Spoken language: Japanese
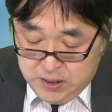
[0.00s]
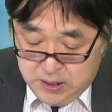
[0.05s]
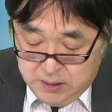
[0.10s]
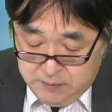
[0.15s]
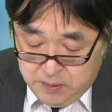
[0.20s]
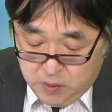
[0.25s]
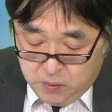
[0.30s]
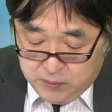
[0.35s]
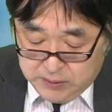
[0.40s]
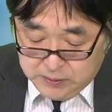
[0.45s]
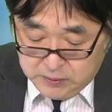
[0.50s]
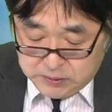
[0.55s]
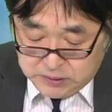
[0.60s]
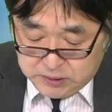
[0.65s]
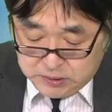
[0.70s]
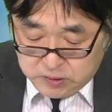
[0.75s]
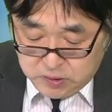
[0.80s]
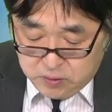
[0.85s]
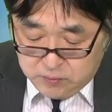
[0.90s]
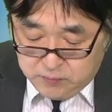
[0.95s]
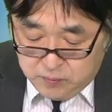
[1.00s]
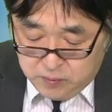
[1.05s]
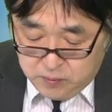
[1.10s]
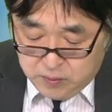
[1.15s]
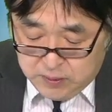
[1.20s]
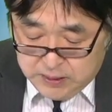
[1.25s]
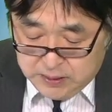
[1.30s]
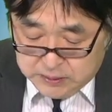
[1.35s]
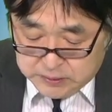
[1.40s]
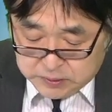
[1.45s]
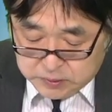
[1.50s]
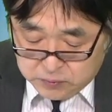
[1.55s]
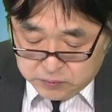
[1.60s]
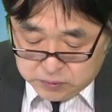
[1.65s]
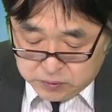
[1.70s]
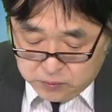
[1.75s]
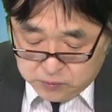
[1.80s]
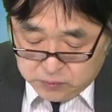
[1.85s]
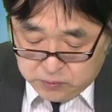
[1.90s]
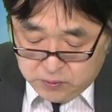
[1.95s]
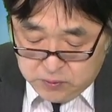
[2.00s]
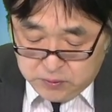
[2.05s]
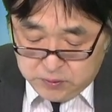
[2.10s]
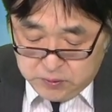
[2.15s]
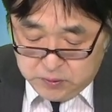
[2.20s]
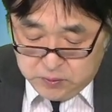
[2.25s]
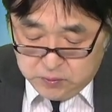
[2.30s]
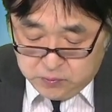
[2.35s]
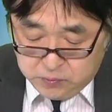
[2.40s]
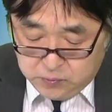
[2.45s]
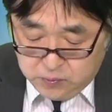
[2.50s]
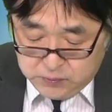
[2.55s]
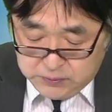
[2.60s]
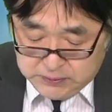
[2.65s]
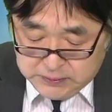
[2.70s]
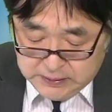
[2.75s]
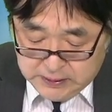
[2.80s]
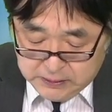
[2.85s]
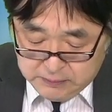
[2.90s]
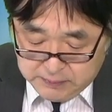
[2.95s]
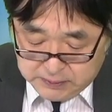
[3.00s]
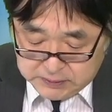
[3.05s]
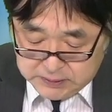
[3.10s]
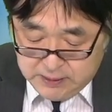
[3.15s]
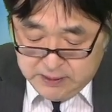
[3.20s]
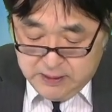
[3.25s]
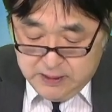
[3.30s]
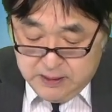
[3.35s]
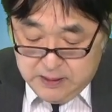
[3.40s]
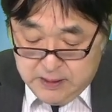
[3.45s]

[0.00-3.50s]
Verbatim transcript: まあ、他の市場も、えー、上昇ということになりました。